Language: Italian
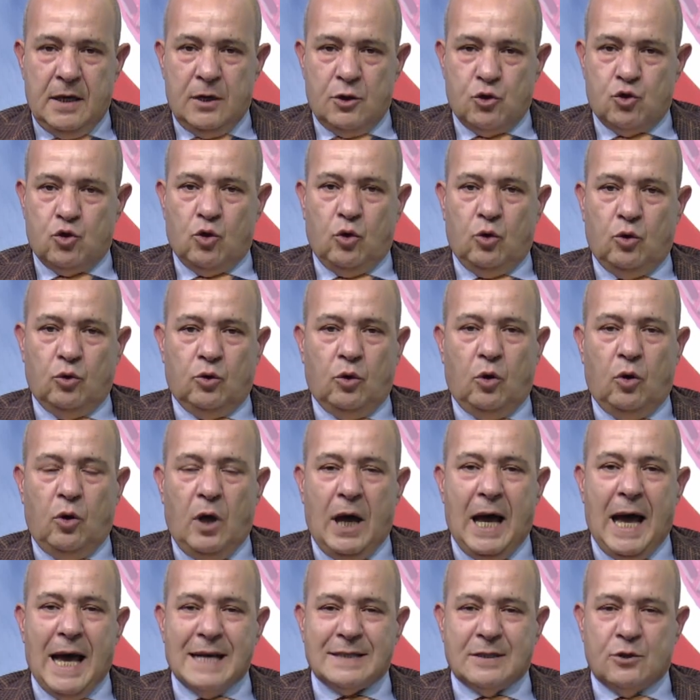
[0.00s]

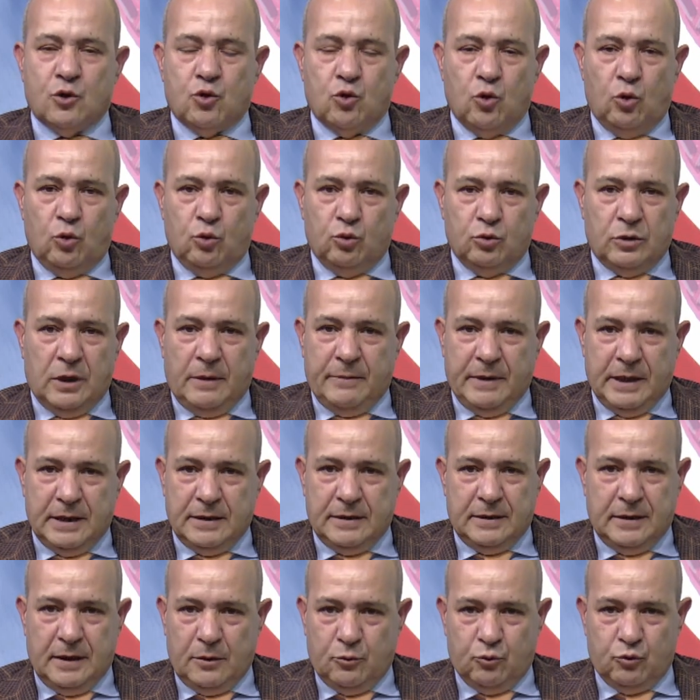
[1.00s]
sono
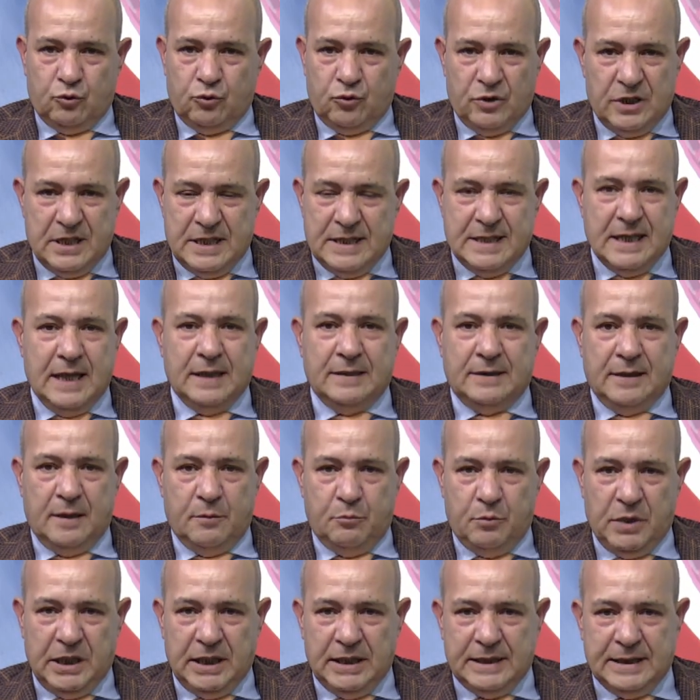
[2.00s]
assolutamente autorizzati e
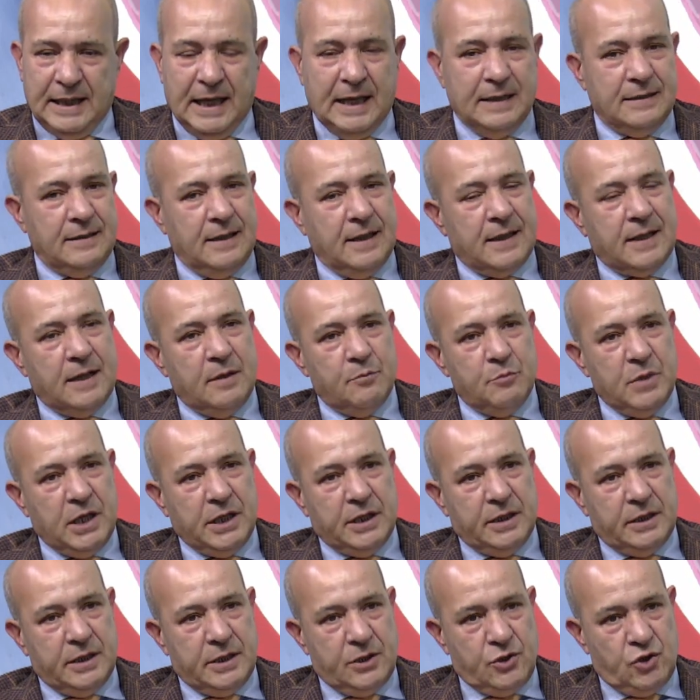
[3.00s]
abilitati a
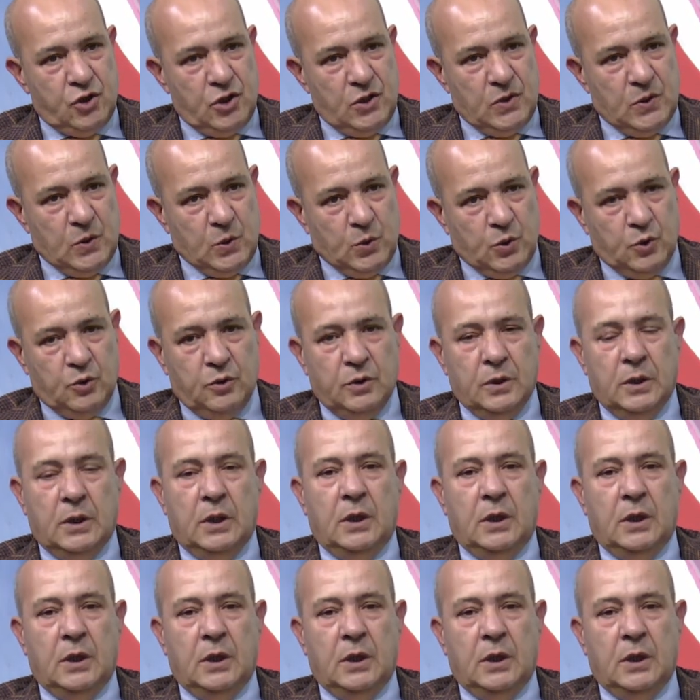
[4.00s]
cambiare registro.